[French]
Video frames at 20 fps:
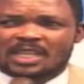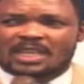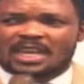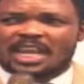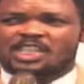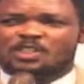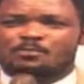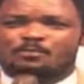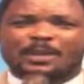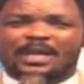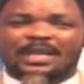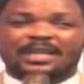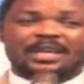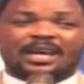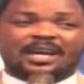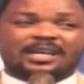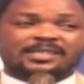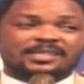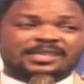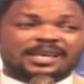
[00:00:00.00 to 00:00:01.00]

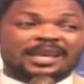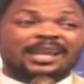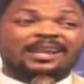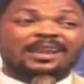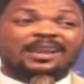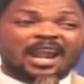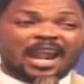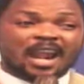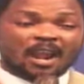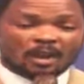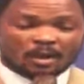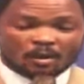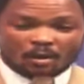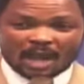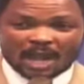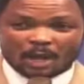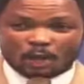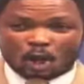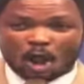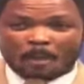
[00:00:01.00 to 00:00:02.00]
expérience et
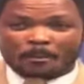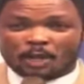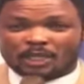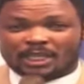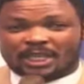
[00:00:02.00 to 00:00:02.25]
l'homme